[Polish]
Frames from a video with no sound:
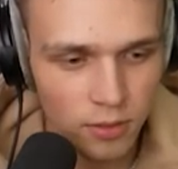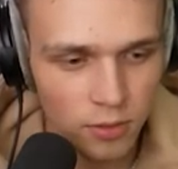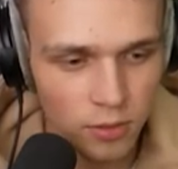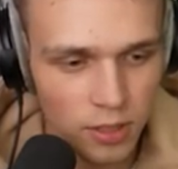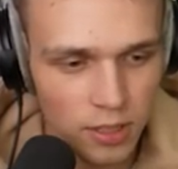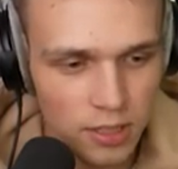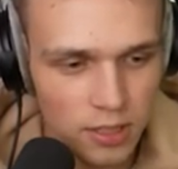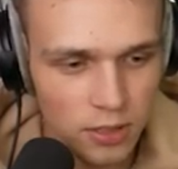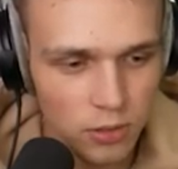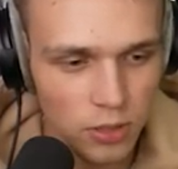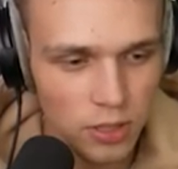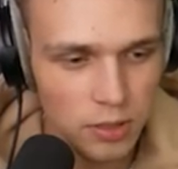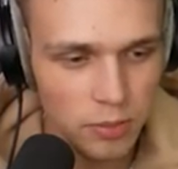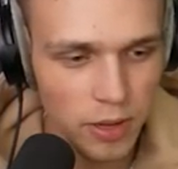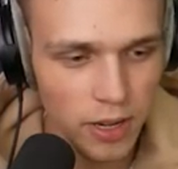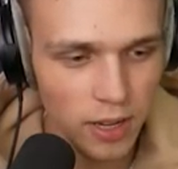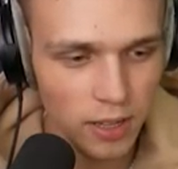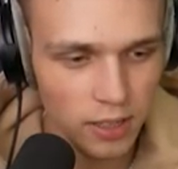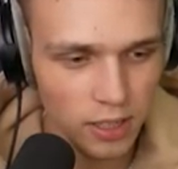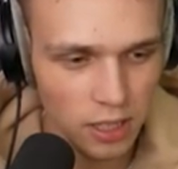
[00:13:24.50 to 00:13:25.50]
Tu jest, tu jest
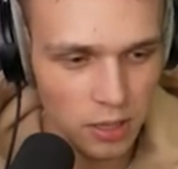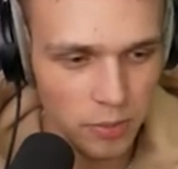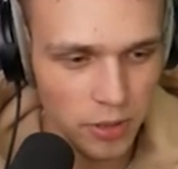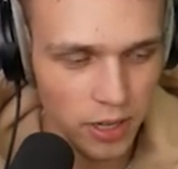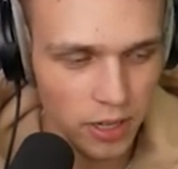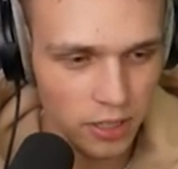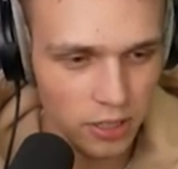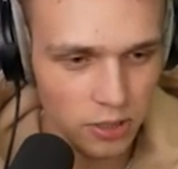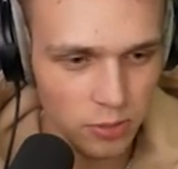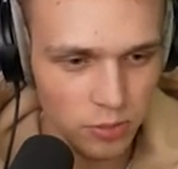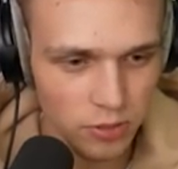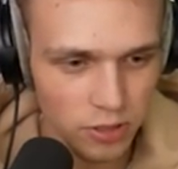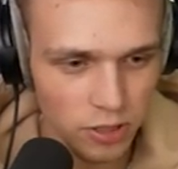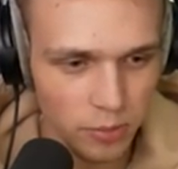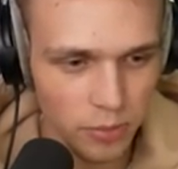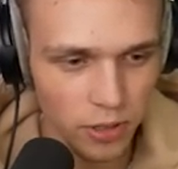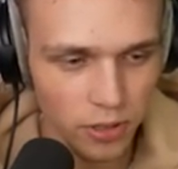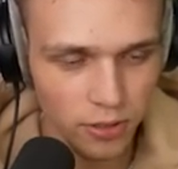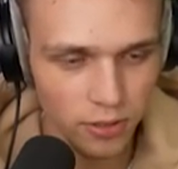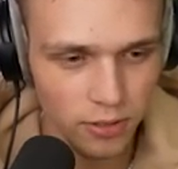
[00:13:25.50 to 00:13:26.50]
mega taki mechanizm
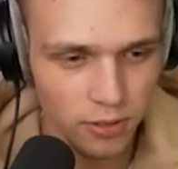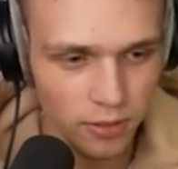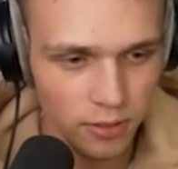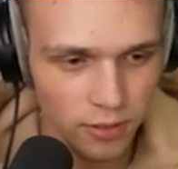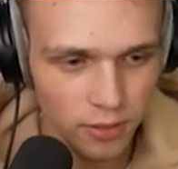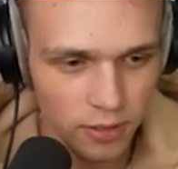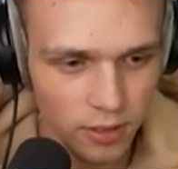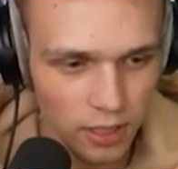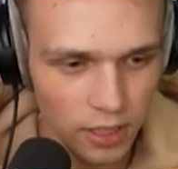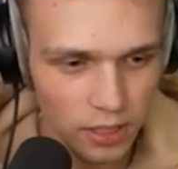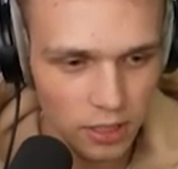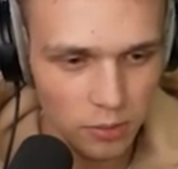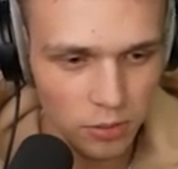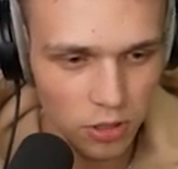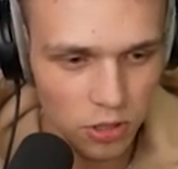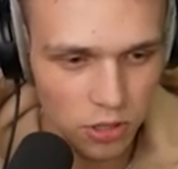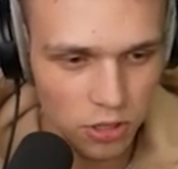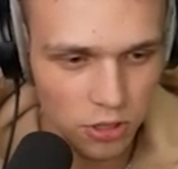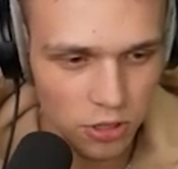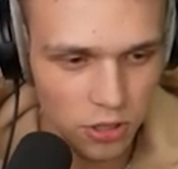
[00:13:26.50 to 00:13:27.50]
zrobiony. Nad nim
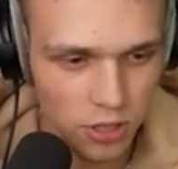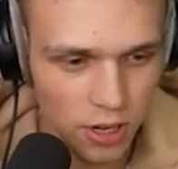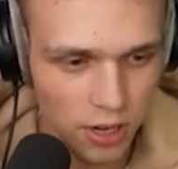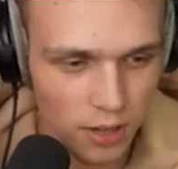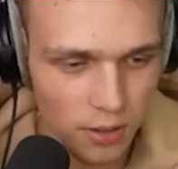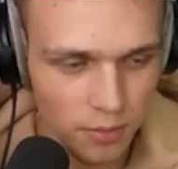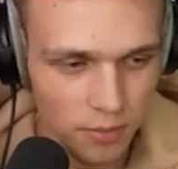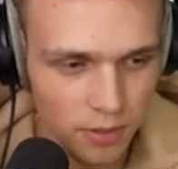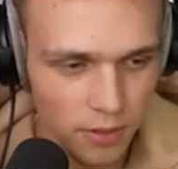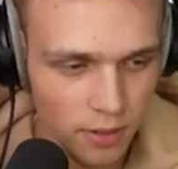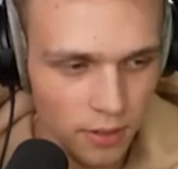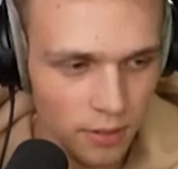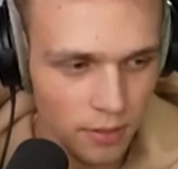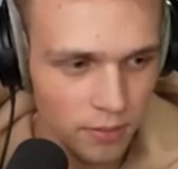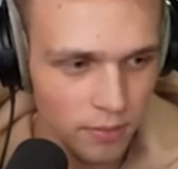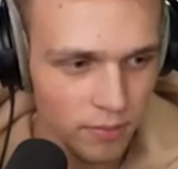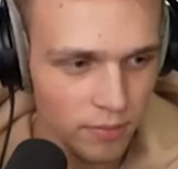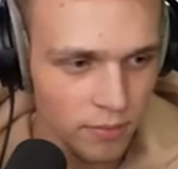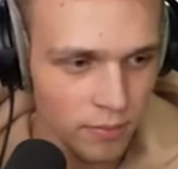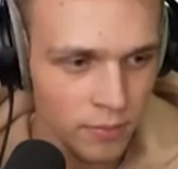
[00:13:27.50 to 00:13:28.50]
troszkę Mega siedziałem. jest.
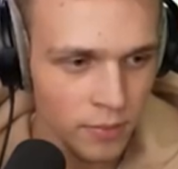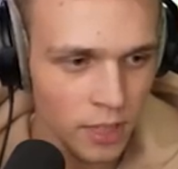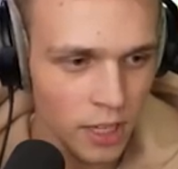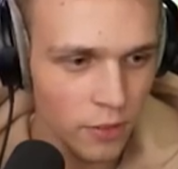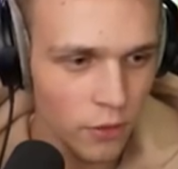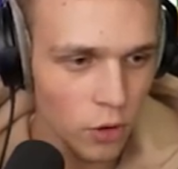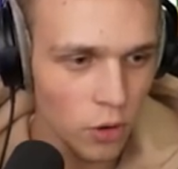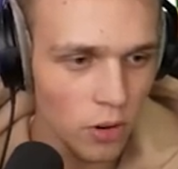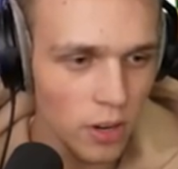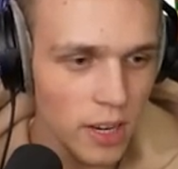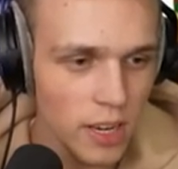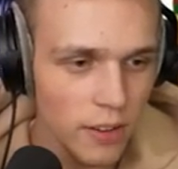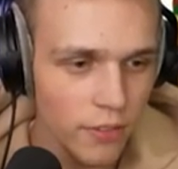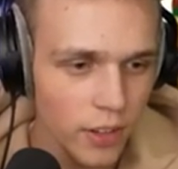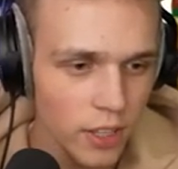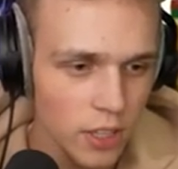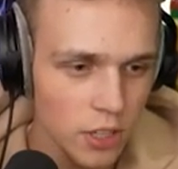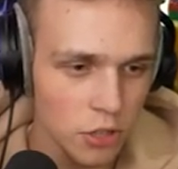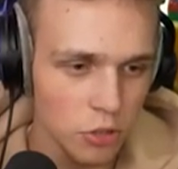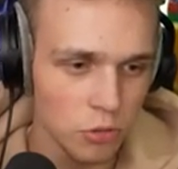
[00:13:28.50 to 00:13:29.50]
Mega, I w ogóle nie
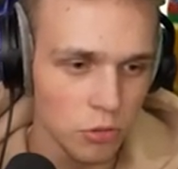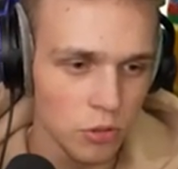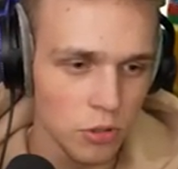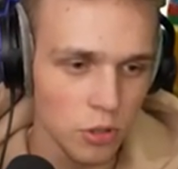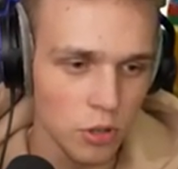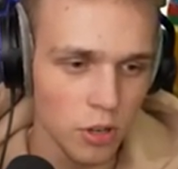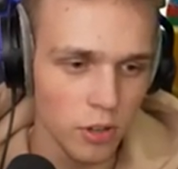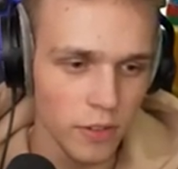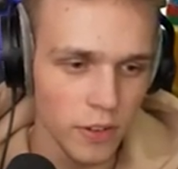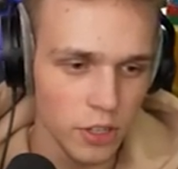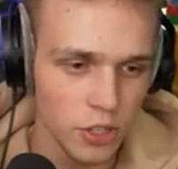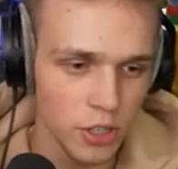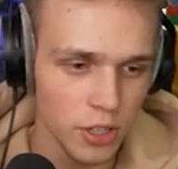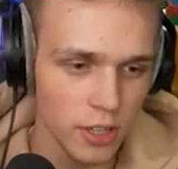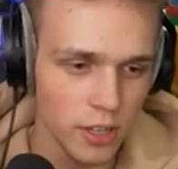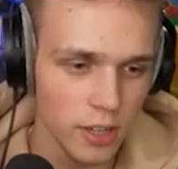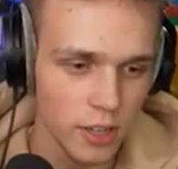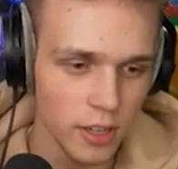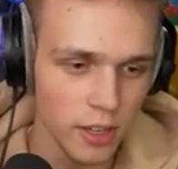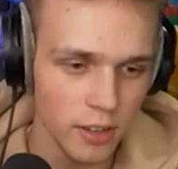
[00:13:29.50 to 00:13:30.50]
widać, że tu cokolwiek
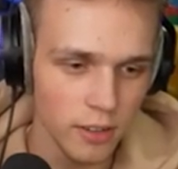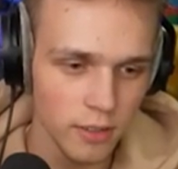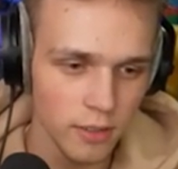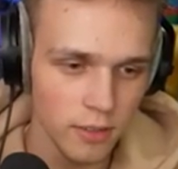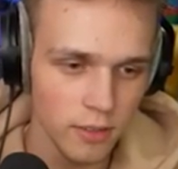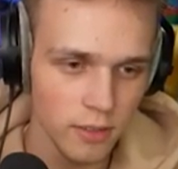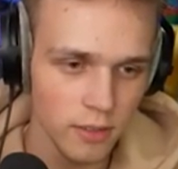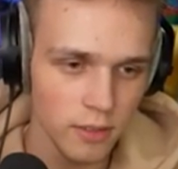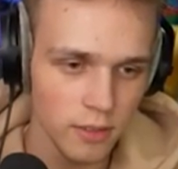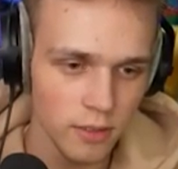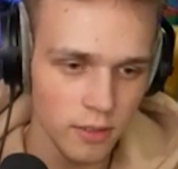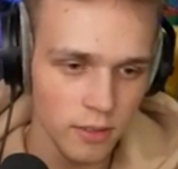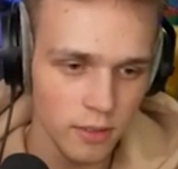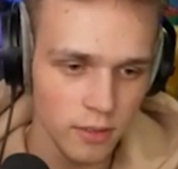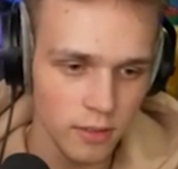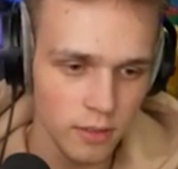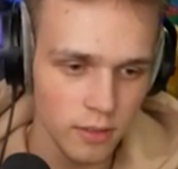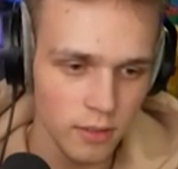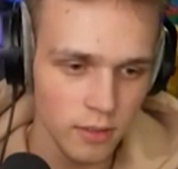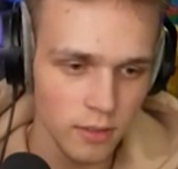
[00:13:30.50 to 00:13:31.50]
się kryje.
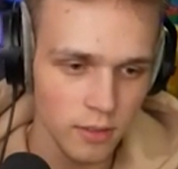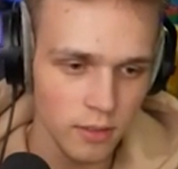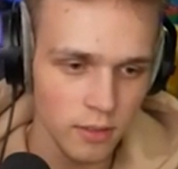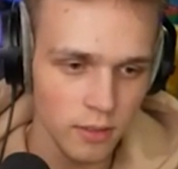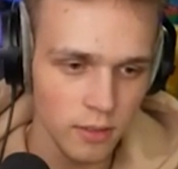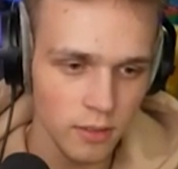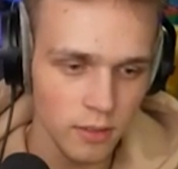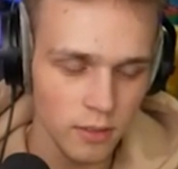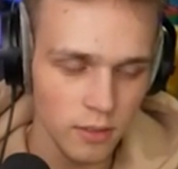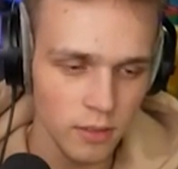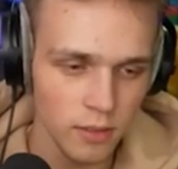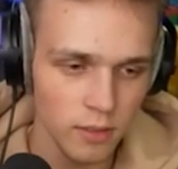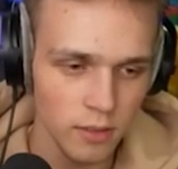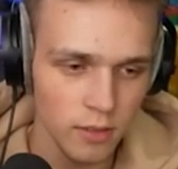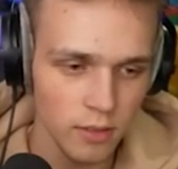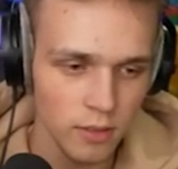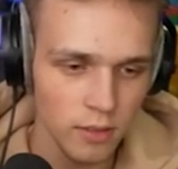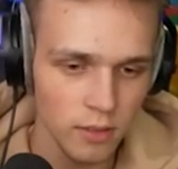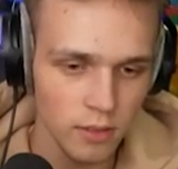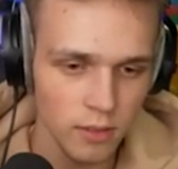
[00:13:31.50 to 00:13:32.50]
Nie widzę tego Pomóżcie
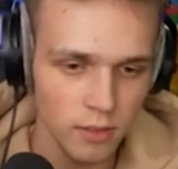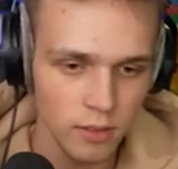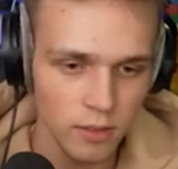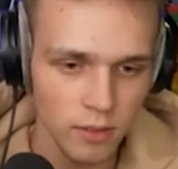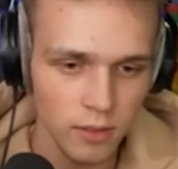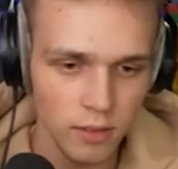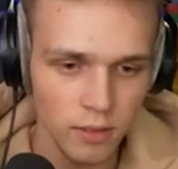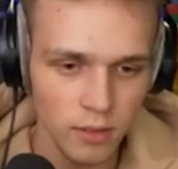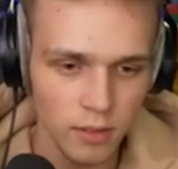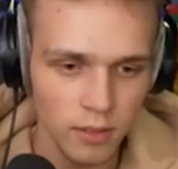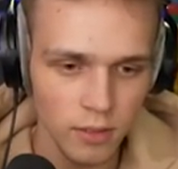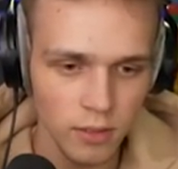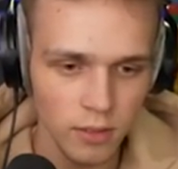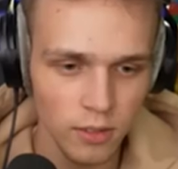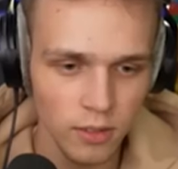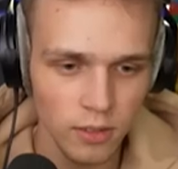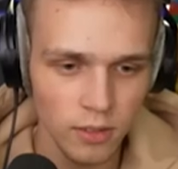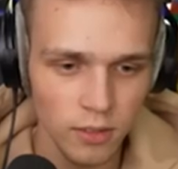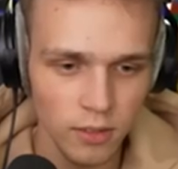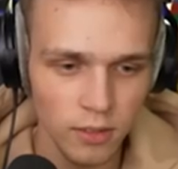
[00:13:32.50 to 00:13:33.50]
mi Nie
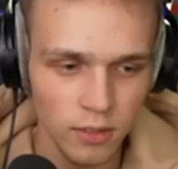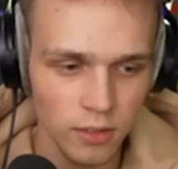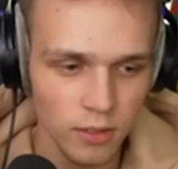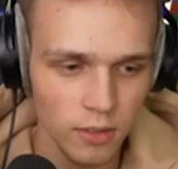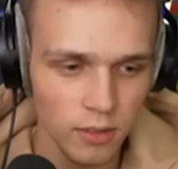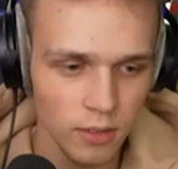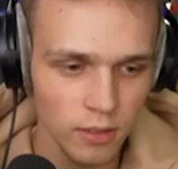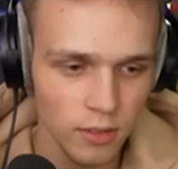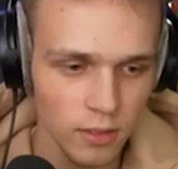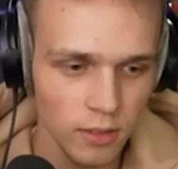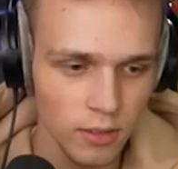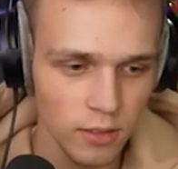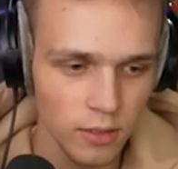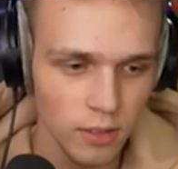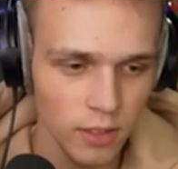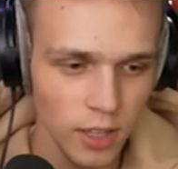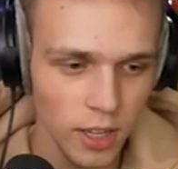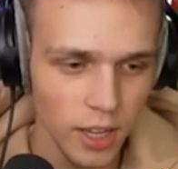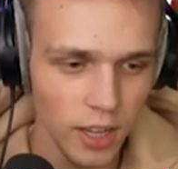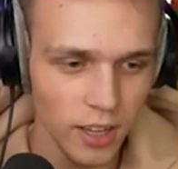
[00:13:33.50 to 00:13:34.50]
widzę go.
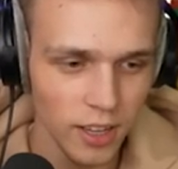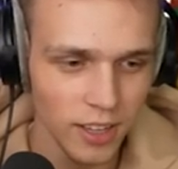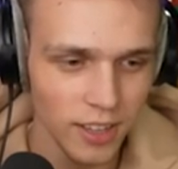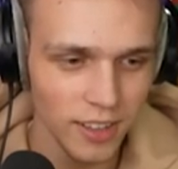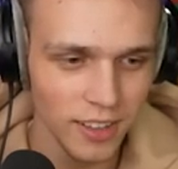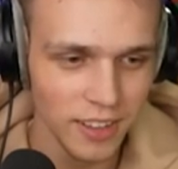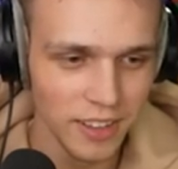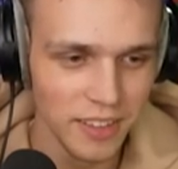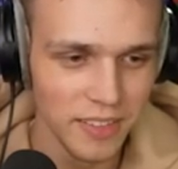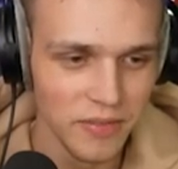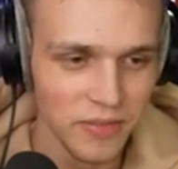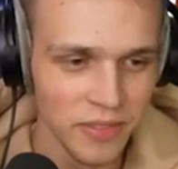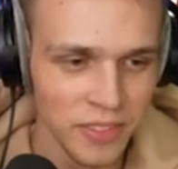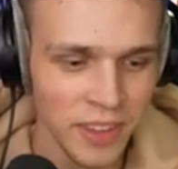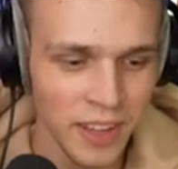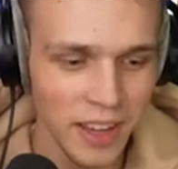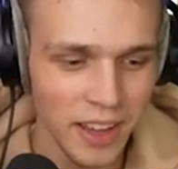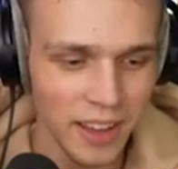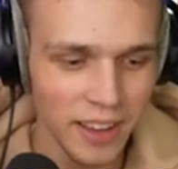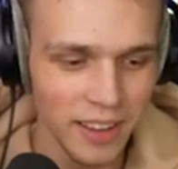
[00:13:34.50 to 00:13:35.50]
Szybson,
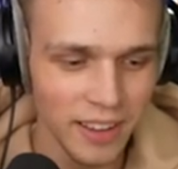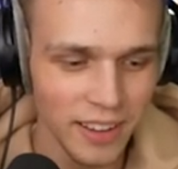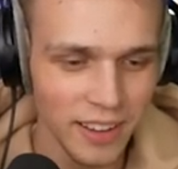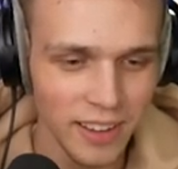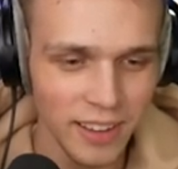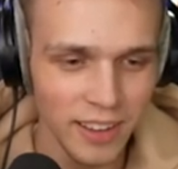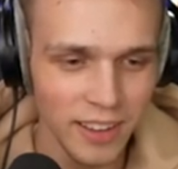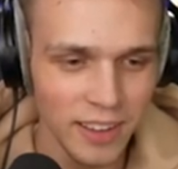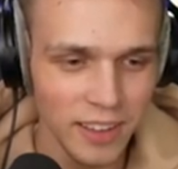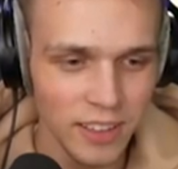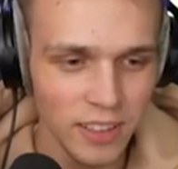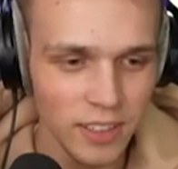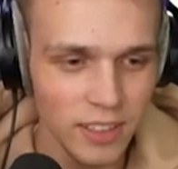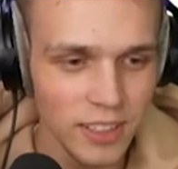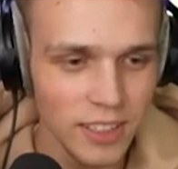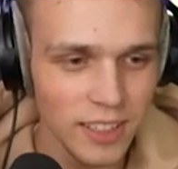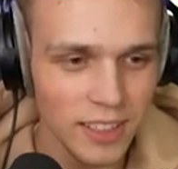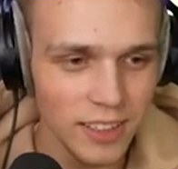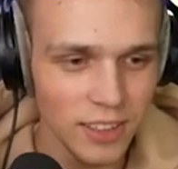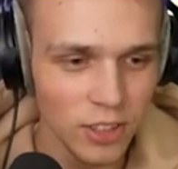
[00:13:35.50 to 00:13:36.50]
nie widzę tego przycisku.